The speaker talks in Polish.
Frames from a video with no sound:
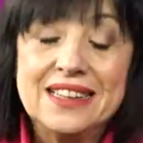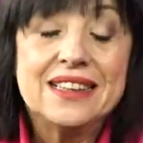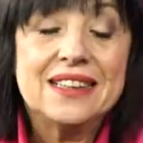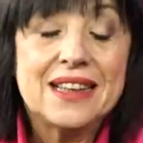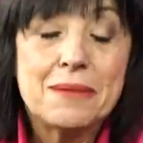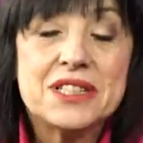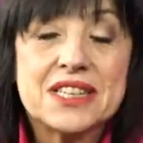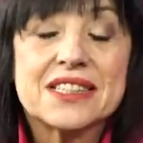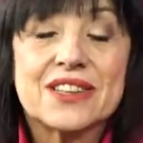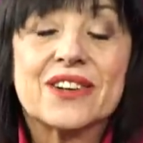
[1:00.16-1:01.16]
Y, ja
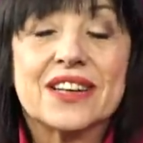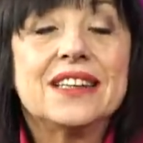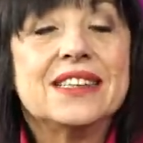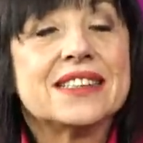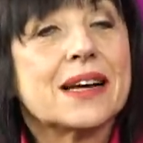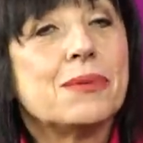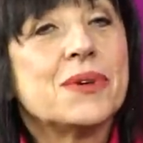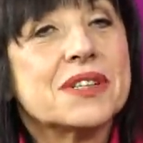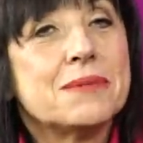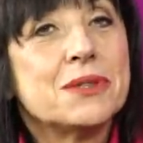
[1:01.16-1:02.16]
myślę, że to kiedyś tak
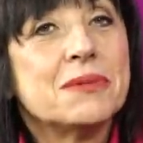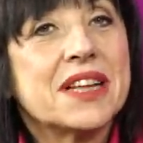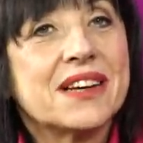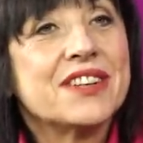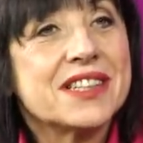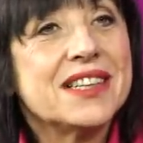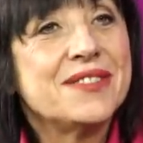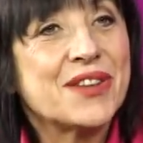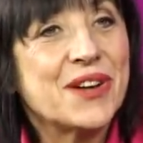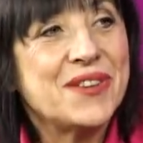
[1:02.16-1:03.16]
było, że myśmy tak
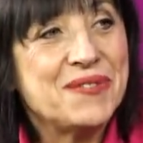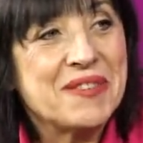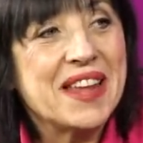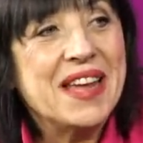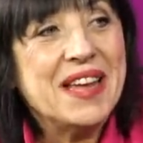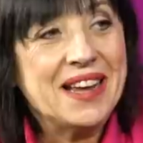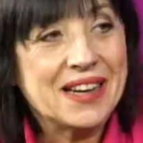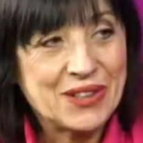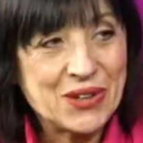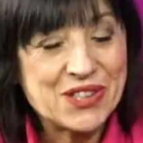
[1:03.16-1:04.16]
wierzyli w to,
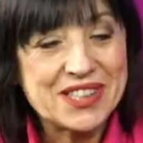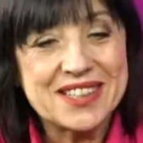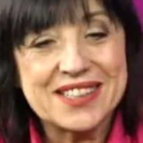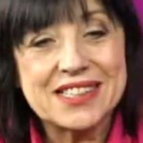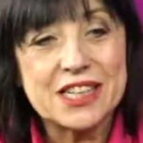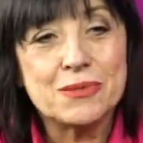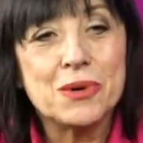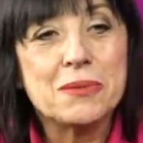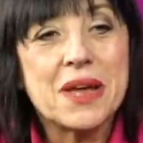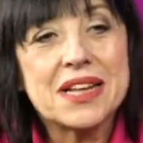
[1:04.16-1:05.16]
Mhm. aktorzy, że
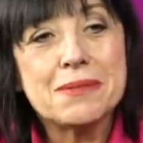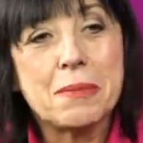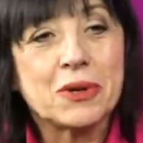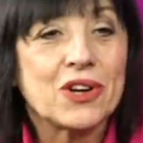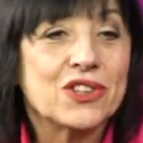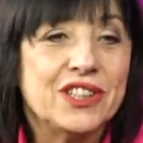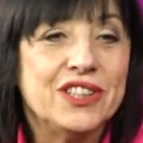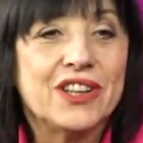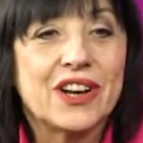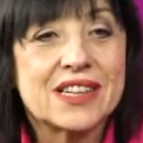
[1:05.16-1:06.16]
jesteśmy lubiani, bo
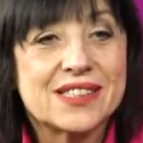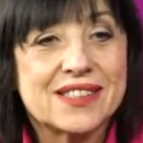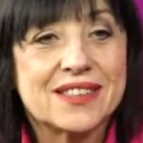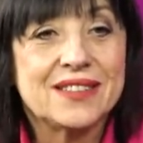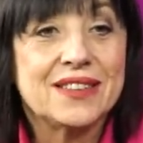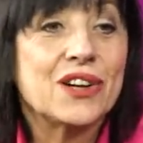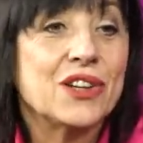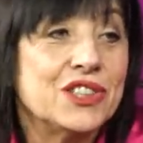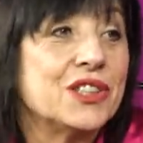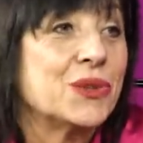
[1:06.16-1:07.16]
podchodzili do nas y,
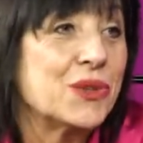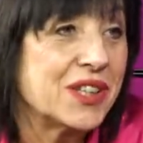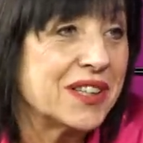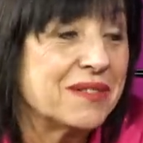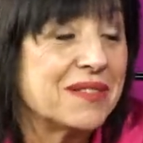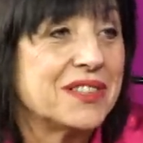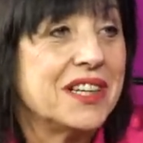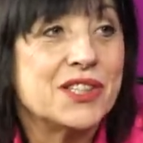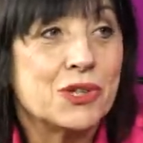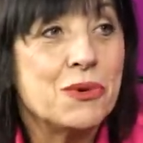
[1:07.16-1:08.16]
tylko ci, którzy
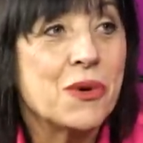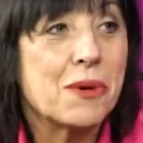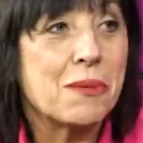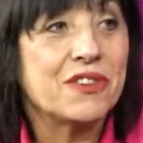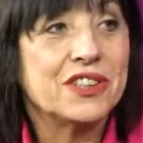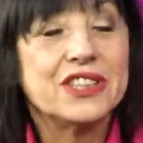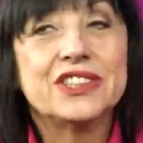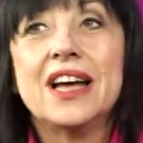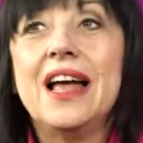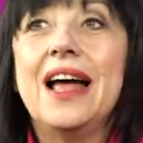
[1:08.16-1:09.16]
chcieli coś miłego
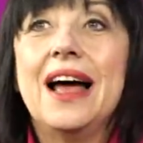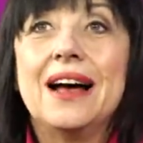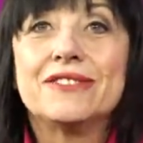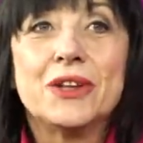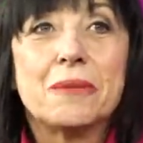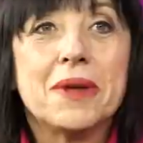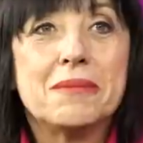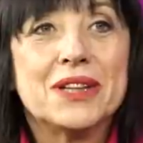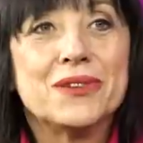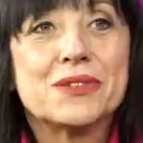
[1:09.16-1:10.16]
powiedzieć, a w
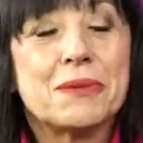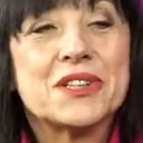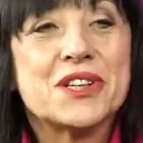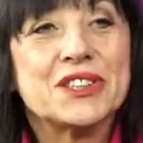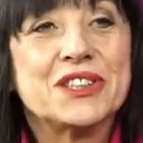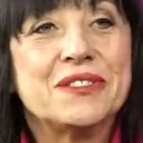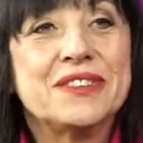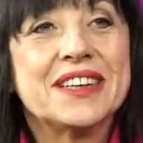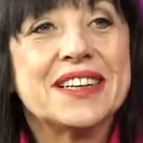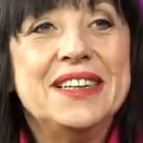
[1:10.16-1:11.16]
dobie mediów
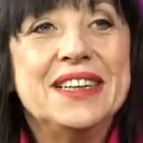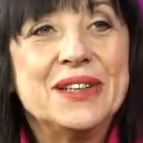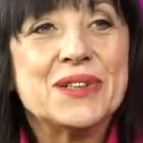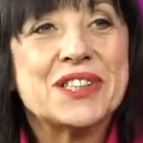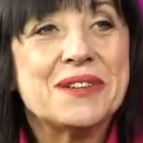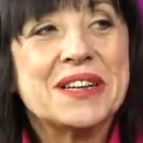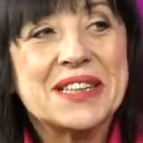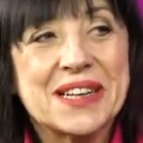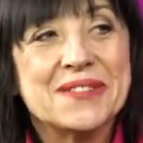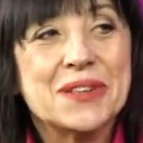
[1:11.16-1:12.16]
społecznościowych już się
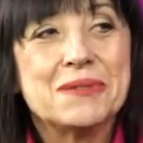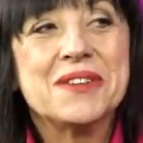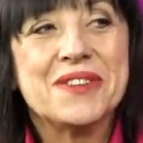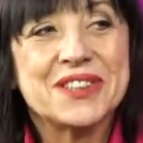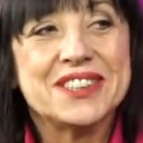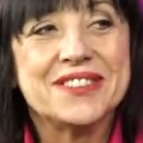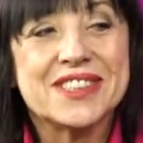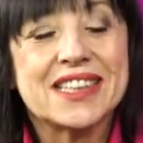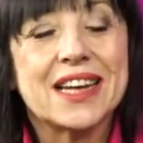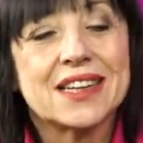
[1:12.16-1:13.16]
ma takie wątpliwości.
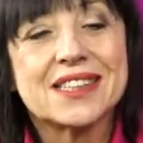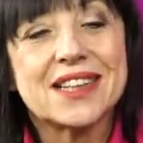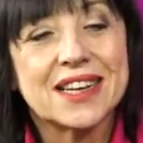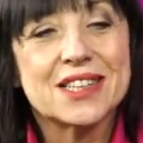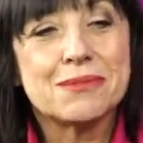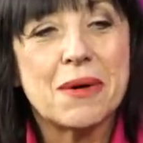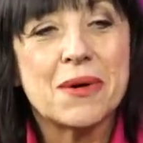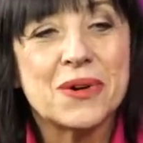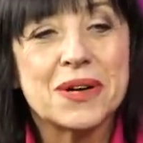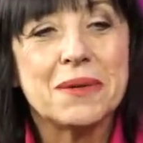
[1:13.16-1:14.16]
Wystarczy jakieś
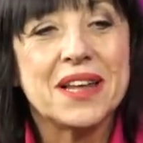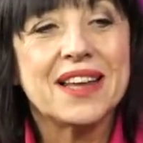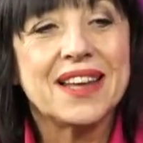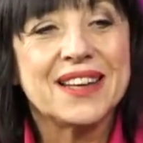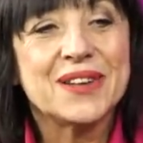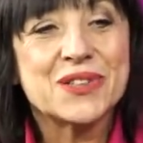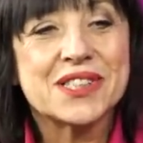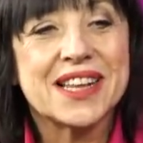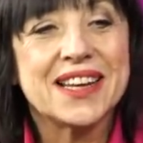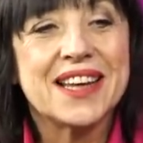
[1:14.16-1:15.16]
małe uchybienie i
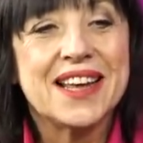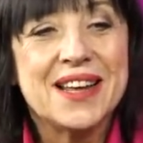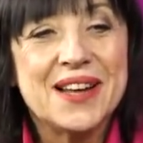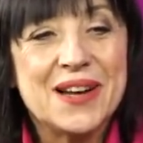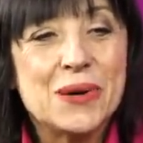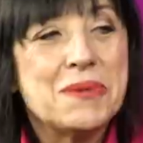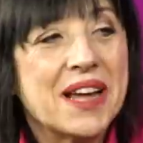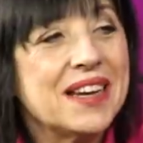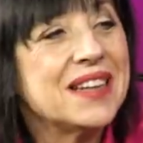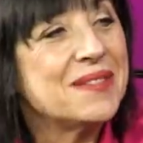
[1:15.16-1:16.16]
już z tej
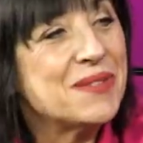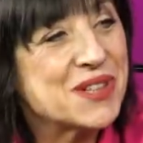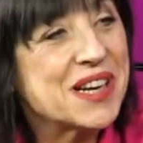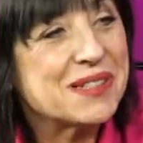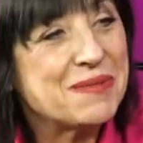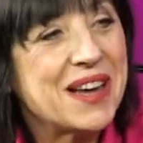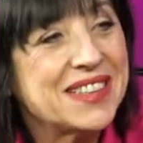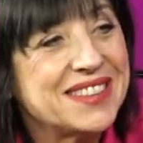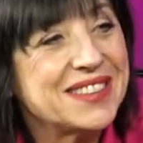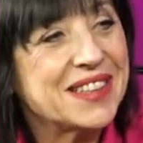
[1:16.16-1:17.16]
lubianej można
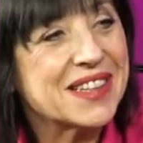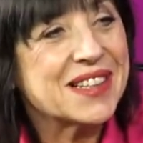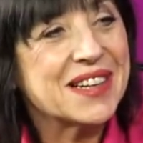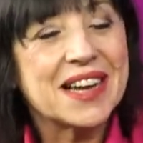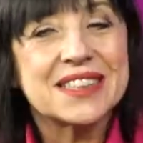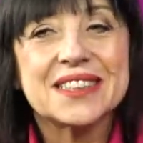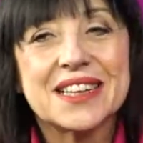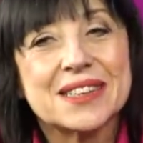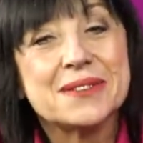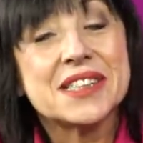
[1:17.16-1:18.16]
spaść. Mhm. Także ja
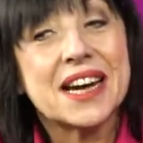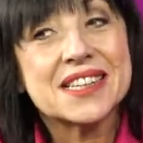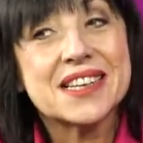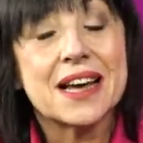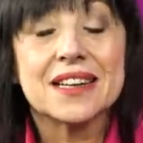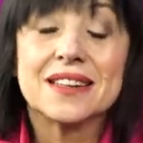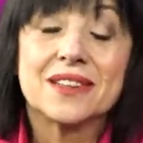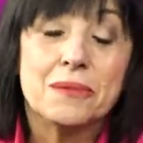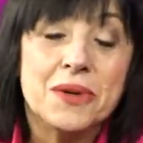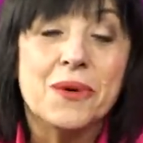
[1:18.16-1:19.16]
się tak tym strasznie,
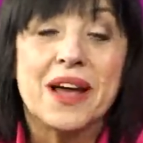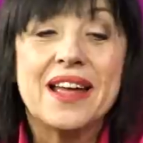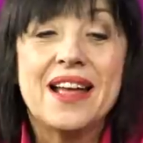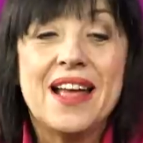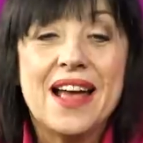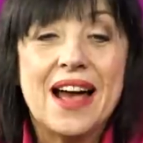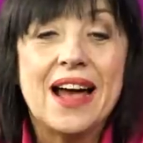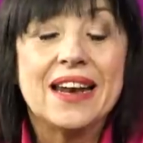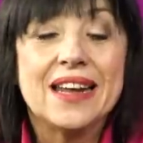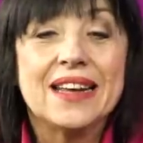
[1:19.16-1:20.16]
ja, to miłe,
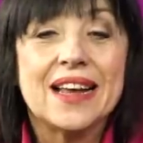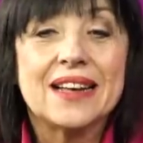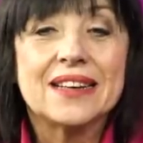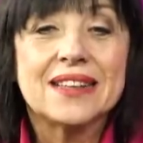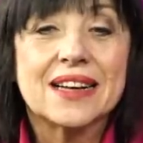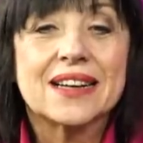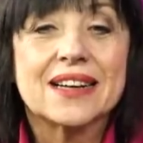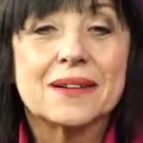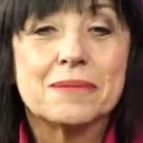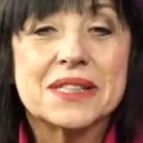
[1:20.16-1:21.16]
ale ja
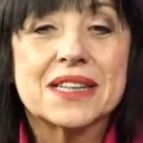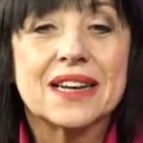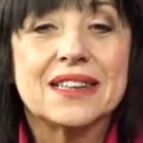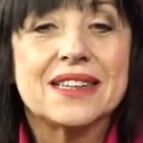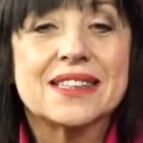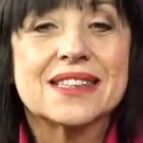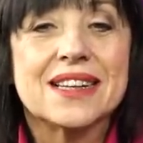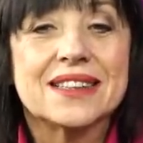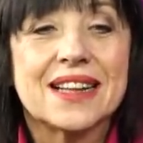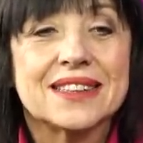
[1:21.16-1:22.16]
tak
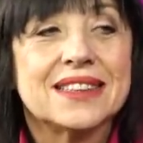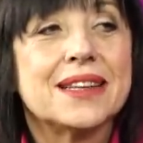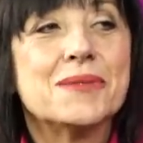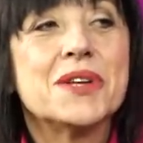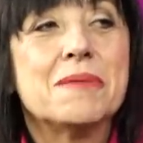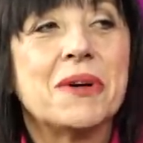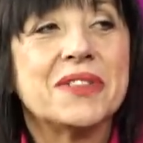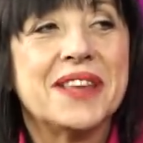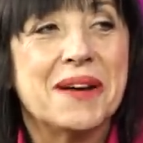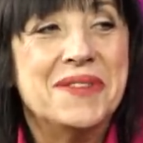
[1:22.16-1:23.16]
bezkrytycznie tak się temu nie
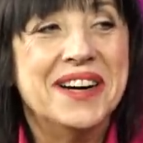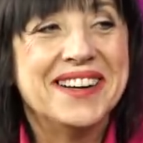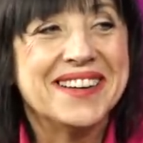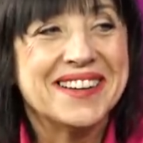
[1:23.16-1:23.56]
poddam,